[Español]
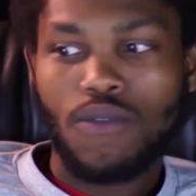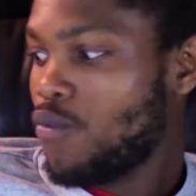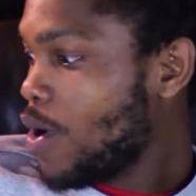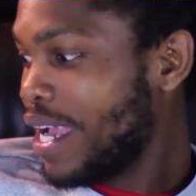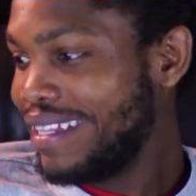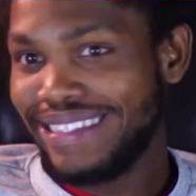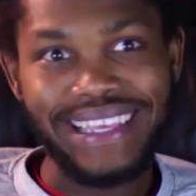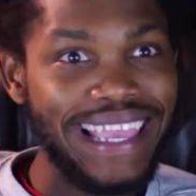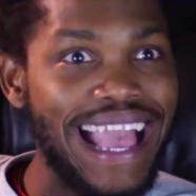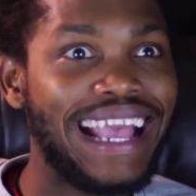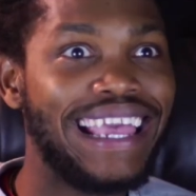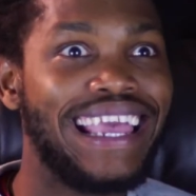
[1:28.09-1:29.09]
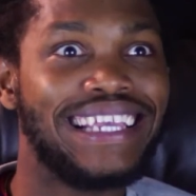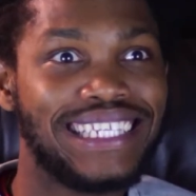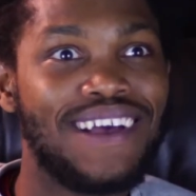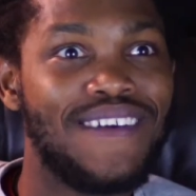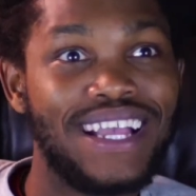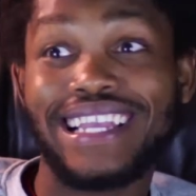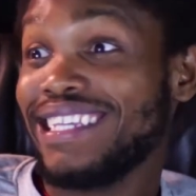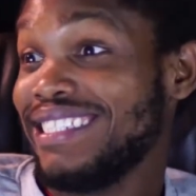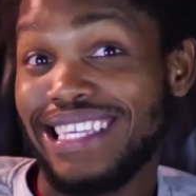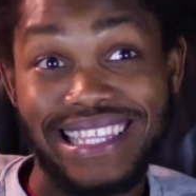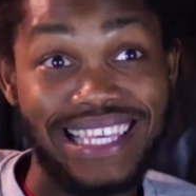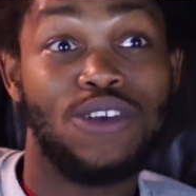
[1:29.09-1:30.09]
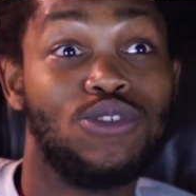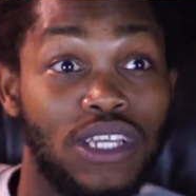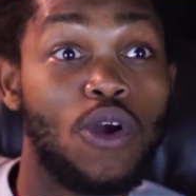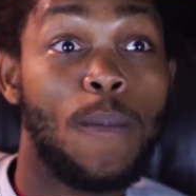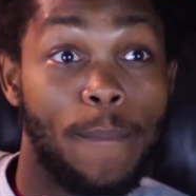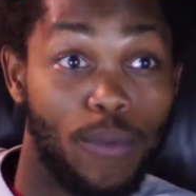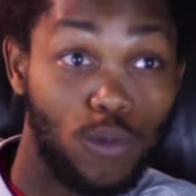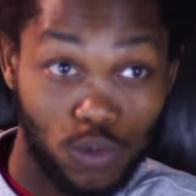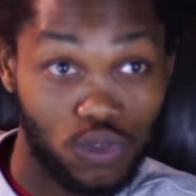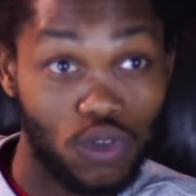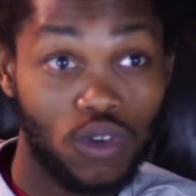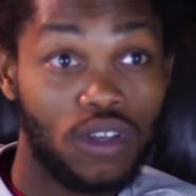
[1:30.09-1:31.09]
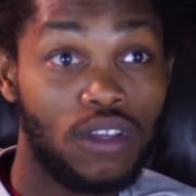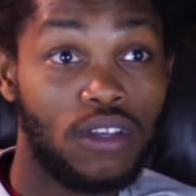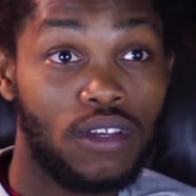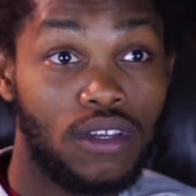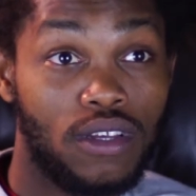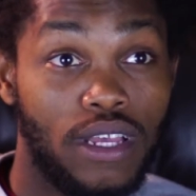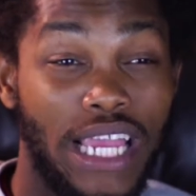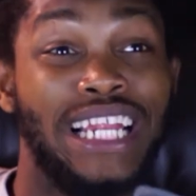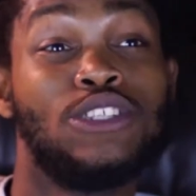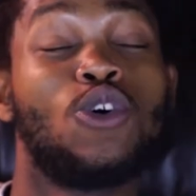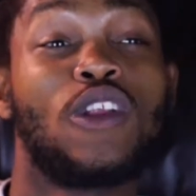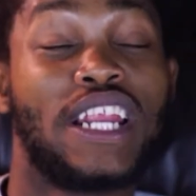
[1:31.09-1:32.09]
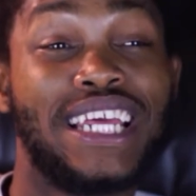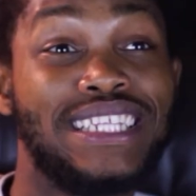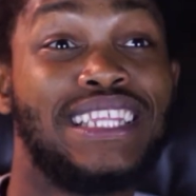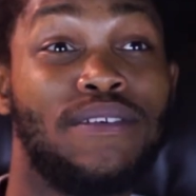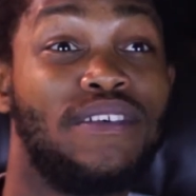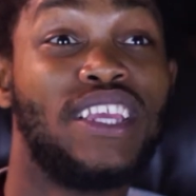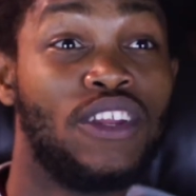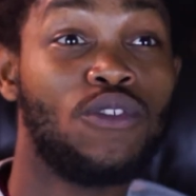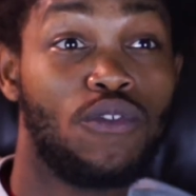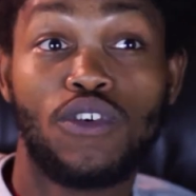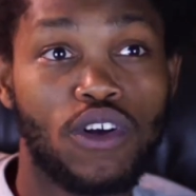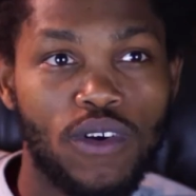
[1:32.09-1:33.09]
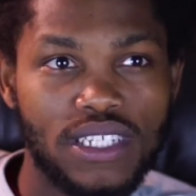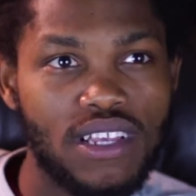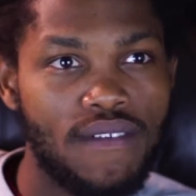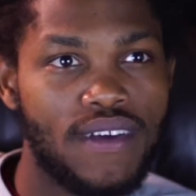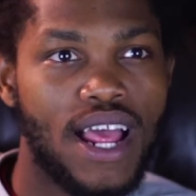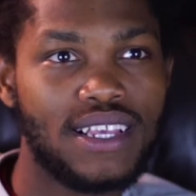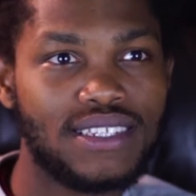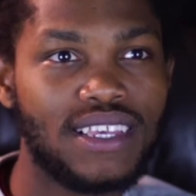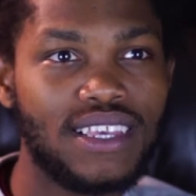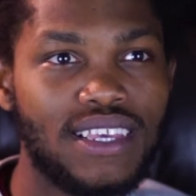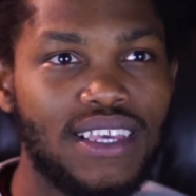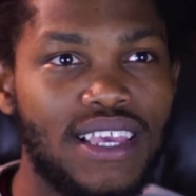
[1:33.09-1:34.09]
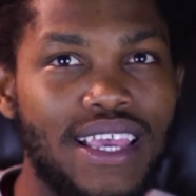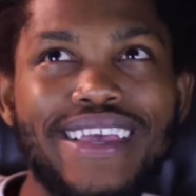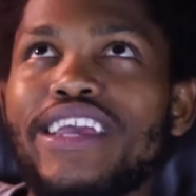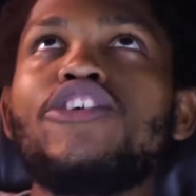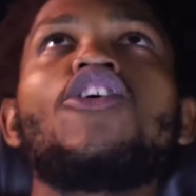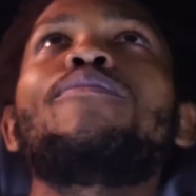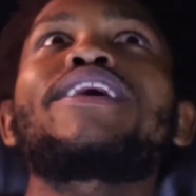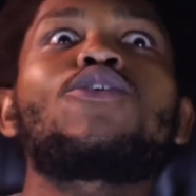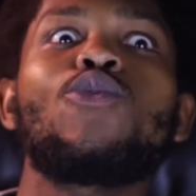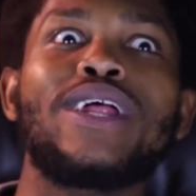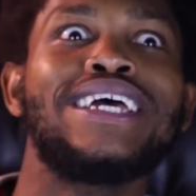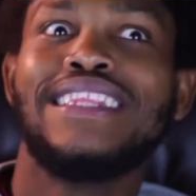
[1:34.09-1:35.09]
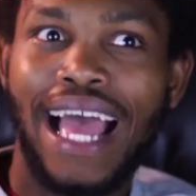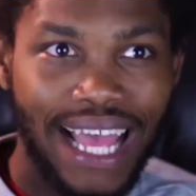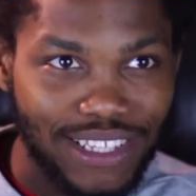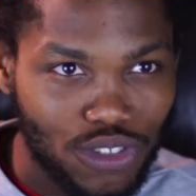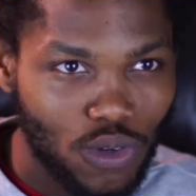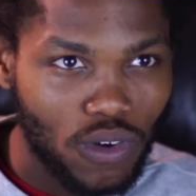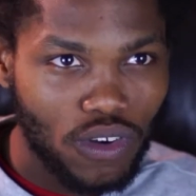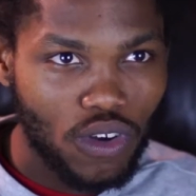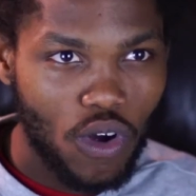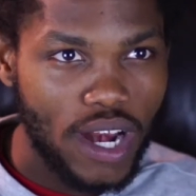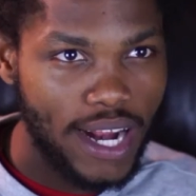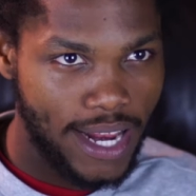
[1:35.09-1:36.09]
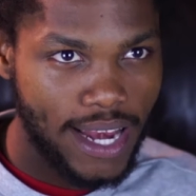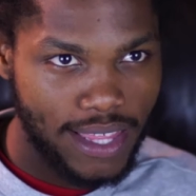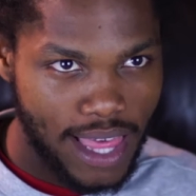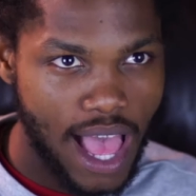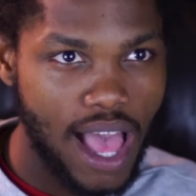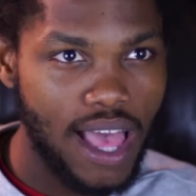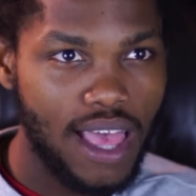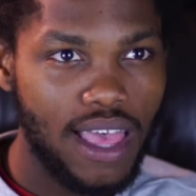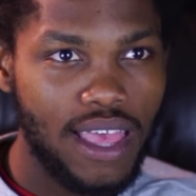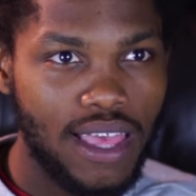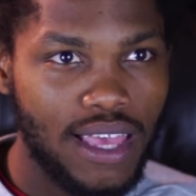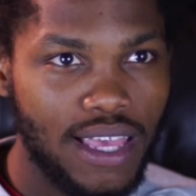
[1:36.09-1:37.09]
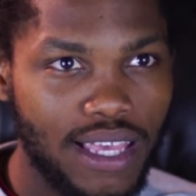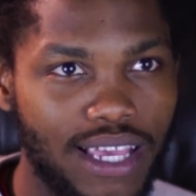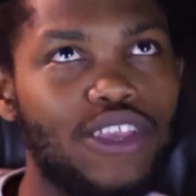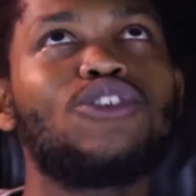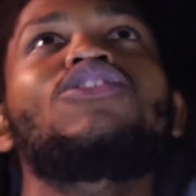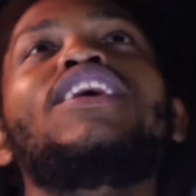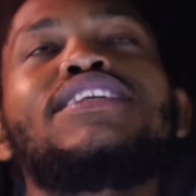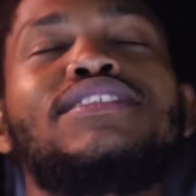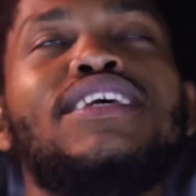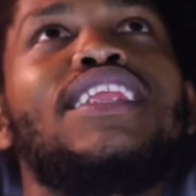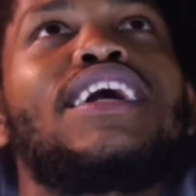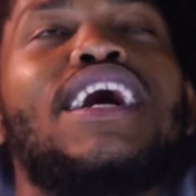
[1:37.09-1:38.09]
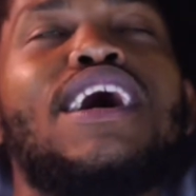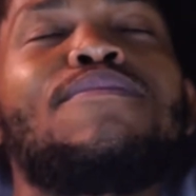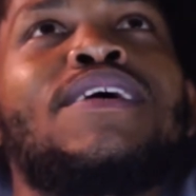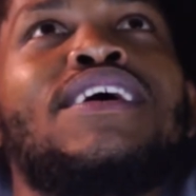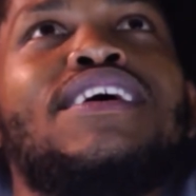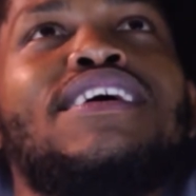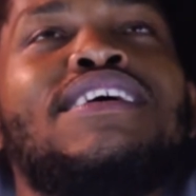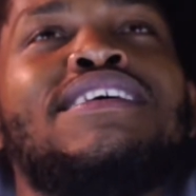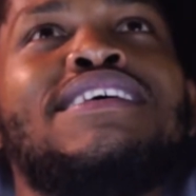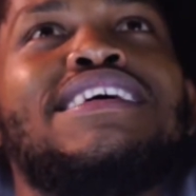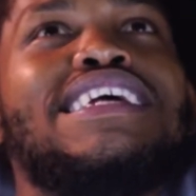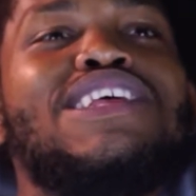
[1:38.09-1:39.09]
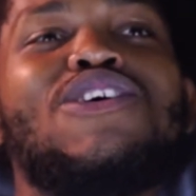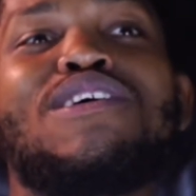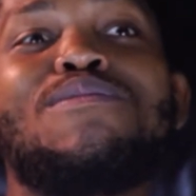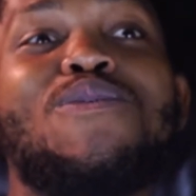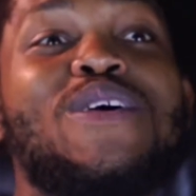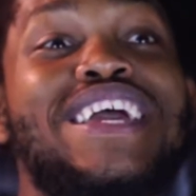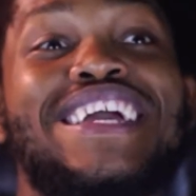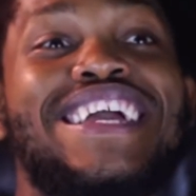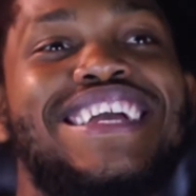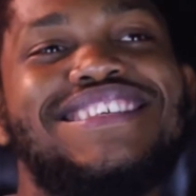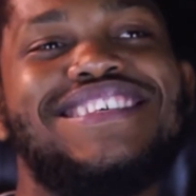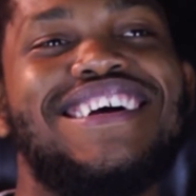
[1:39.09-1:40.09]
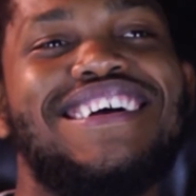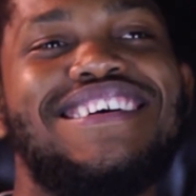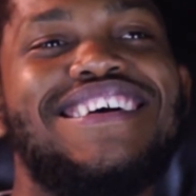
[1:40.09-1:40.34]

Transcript: fue que el día que, ese disco se compuso, el torrente vino, fue con esa frase. Y yo me curé tanto con la realidad, que yo estoy así en la cama y lo que me voy es en esa.